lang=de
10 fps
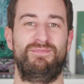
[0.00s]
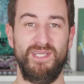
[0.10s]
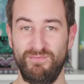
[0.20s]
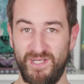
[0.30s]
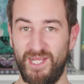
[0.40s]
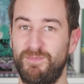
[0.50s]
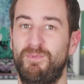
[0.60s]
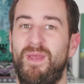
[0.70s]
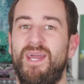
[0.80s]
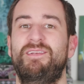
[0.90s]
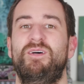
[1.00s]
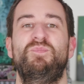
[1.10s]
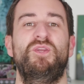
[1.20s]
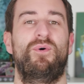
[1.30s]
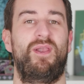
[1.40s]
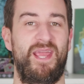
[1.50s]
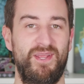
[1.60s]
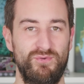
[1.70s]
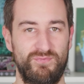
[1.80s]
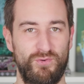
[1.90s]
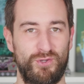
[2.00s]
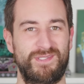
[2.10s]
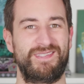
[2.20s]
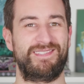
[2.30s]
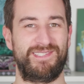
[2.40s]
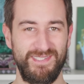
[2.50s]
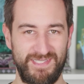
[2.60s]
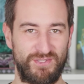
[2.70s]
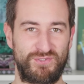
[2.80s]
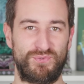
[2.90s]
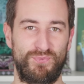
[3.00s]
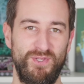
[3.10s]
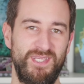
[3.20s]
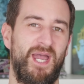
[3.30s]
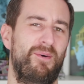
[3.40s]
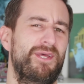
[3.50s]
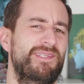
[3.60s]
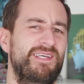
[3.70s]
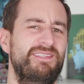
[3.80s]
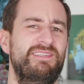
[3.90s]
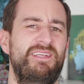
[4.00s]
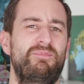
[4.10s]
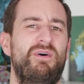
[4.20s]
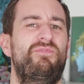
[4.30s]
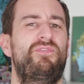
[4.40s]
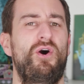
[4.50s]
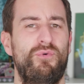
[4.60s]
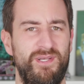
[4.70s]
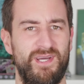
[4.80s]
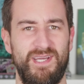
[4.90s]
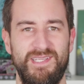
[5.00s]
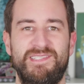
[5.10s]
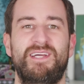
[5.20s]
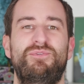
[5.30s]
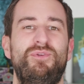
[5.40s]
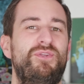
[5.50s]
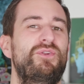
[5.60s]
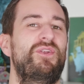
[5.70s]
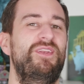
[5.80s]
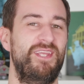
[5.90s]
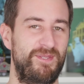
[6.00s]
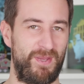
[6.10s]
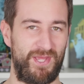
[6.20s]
Wie ihr vielleicht bemerkt habt, die Orlando Vlogs sind jetzt durch, aber das ganze Thema Florida ist natürlich noch nicht